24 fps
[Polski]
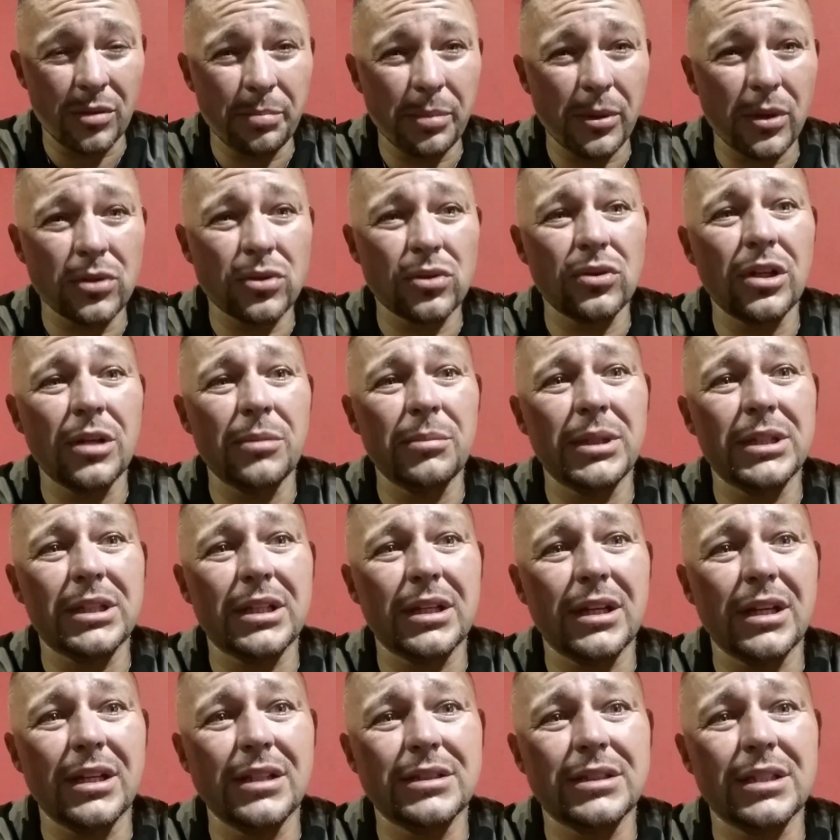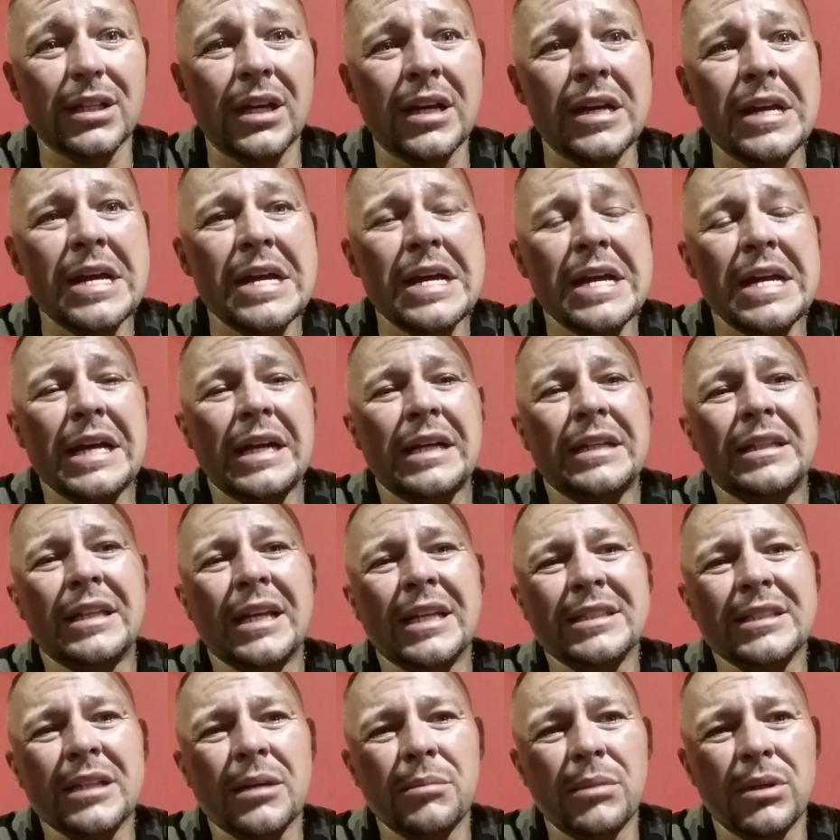Prostujemy te ręce
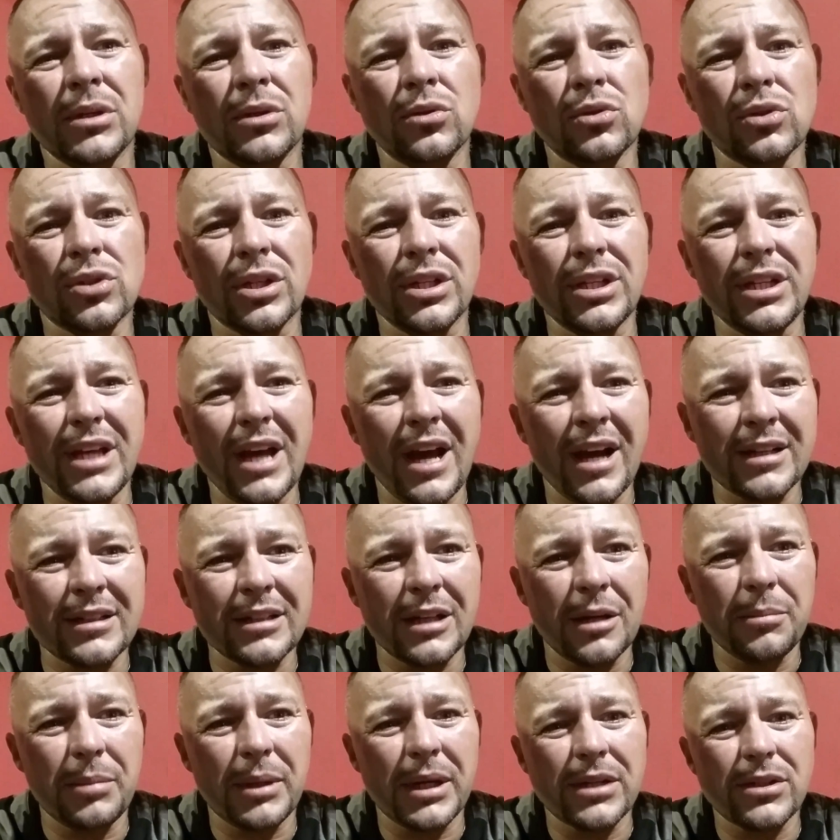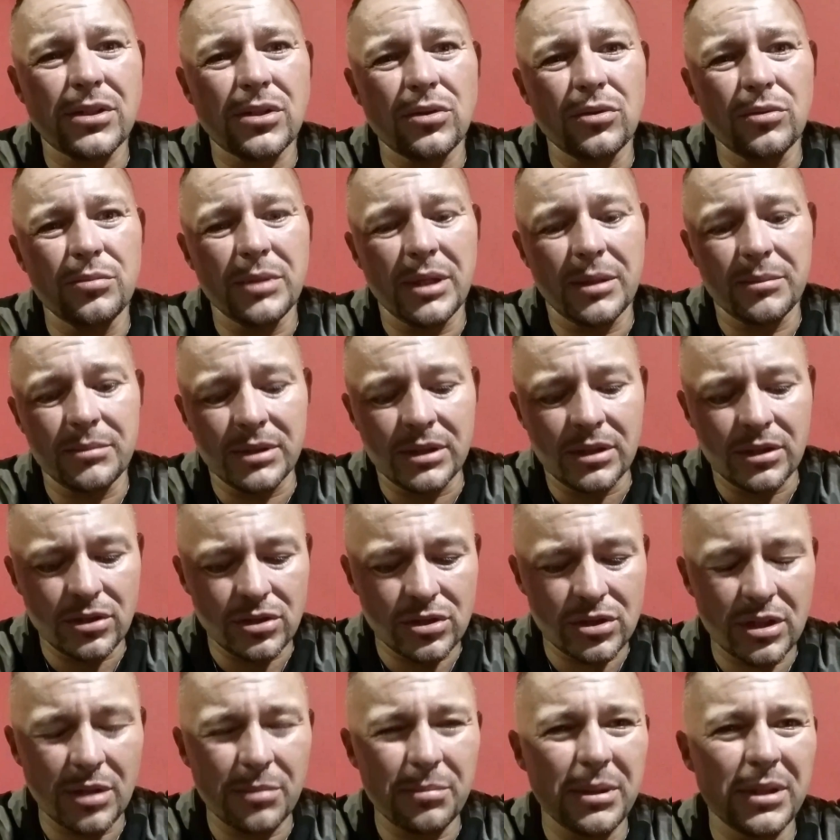na samej górze jak najbardziej umiemy,
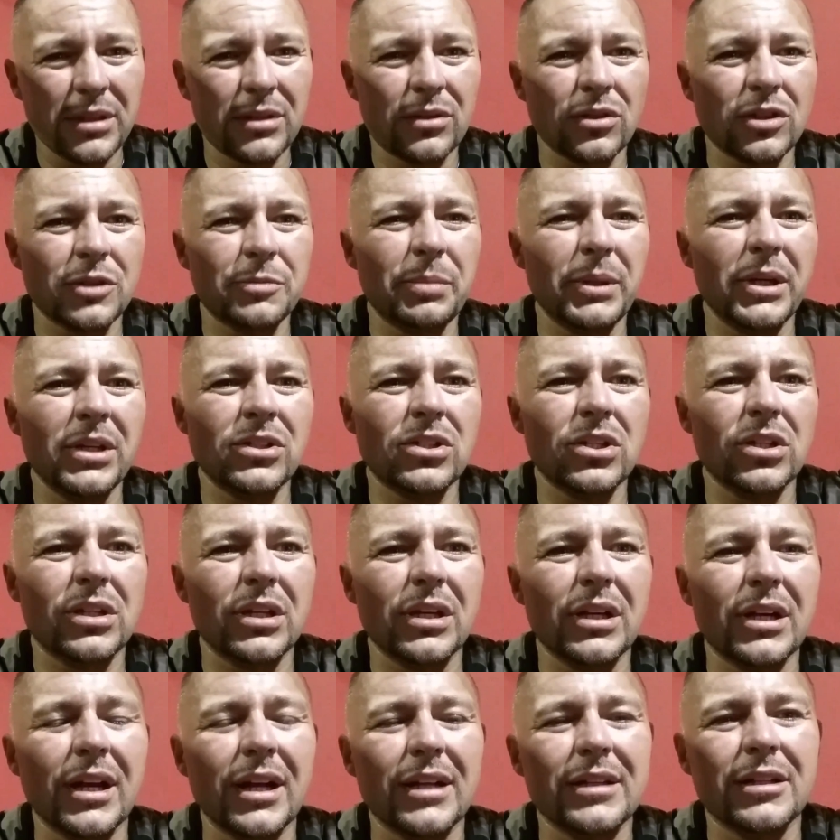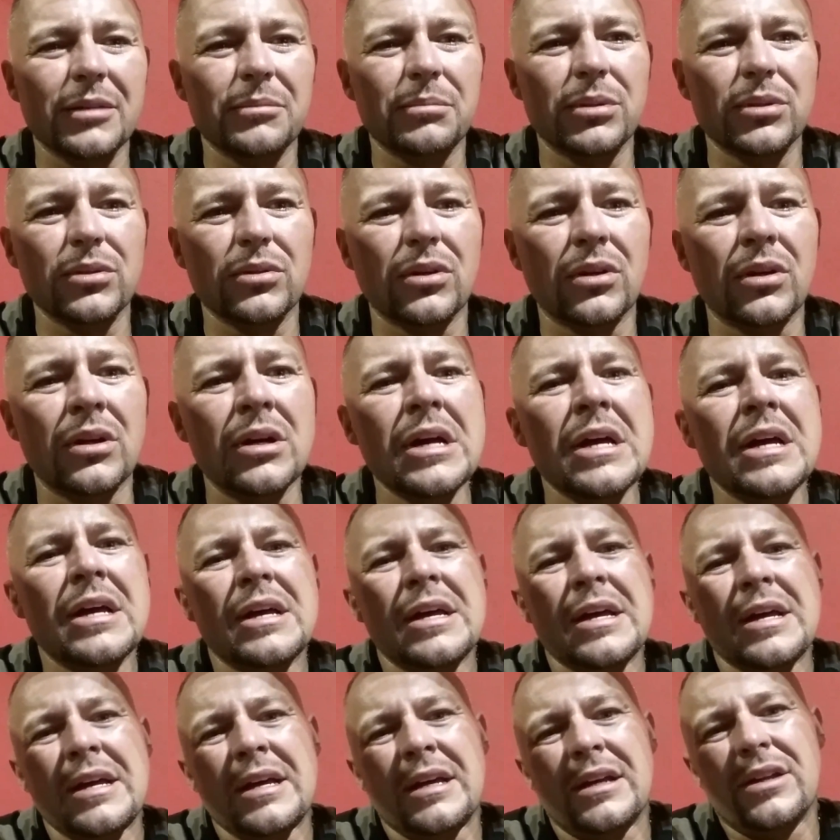żeby to spięcie tej klaty było
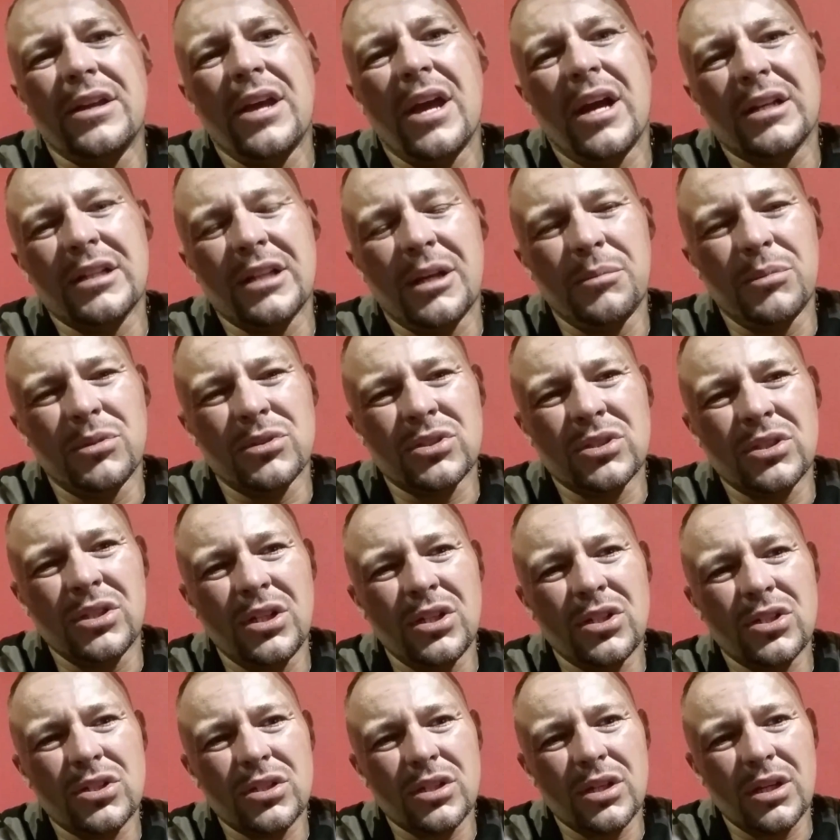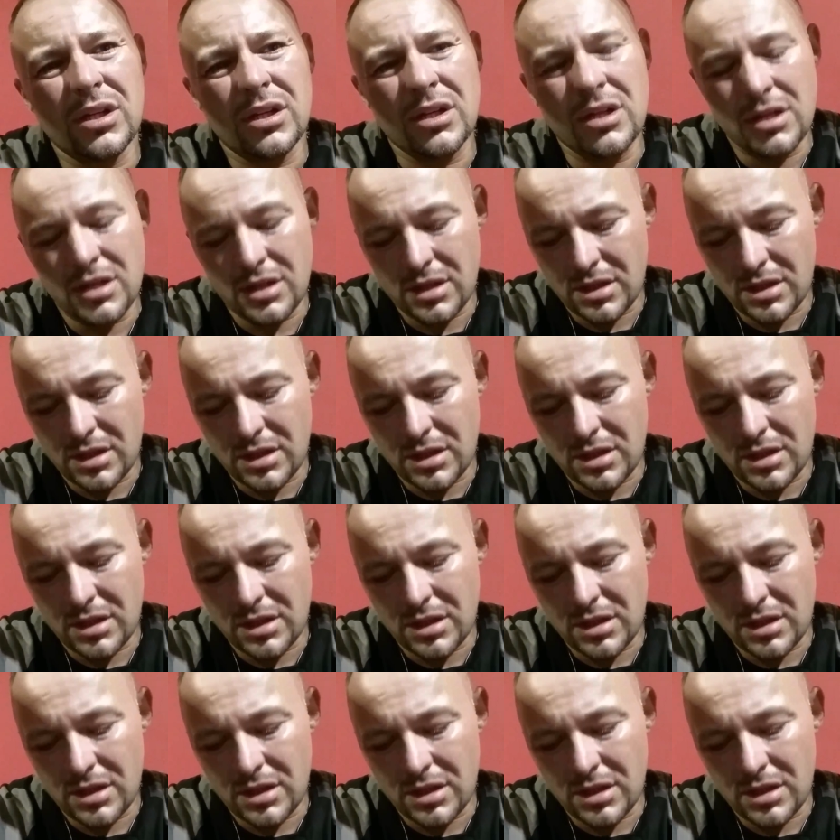jak najmocniejsze,